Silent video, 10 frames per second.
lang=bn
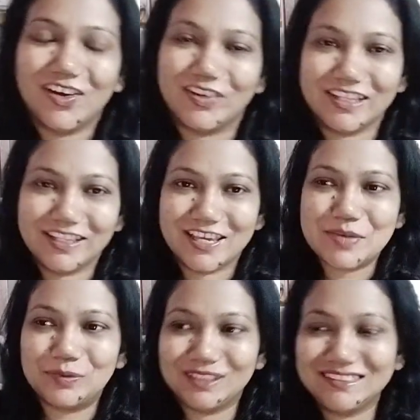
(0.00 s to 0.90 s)
অনেককেই
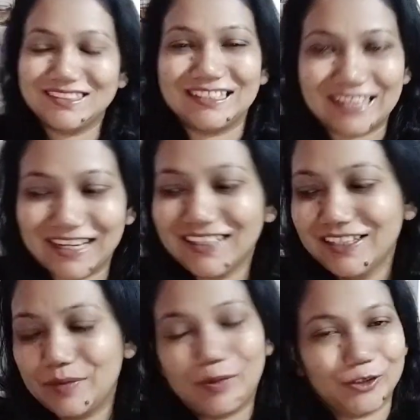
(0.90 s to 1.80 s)
বলি যে না
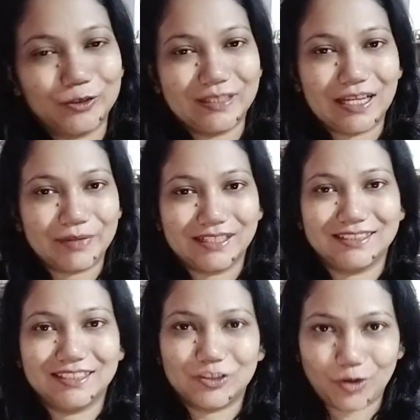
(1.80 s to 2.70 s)
বর্তমানে আমার
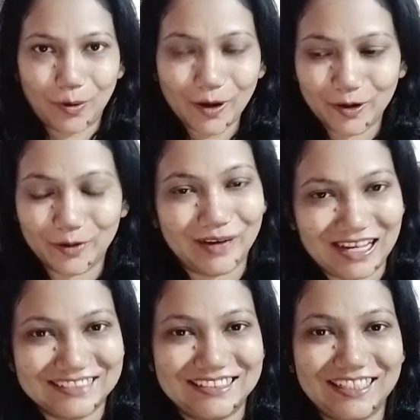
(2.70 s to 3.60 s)
একটা জব
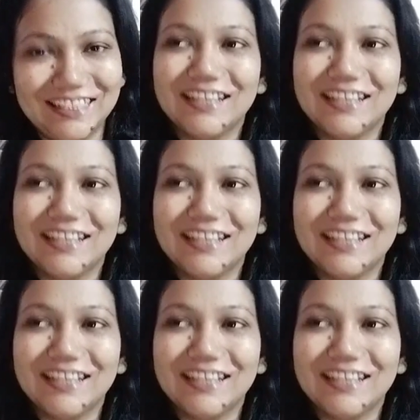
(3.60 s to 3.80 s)
আছে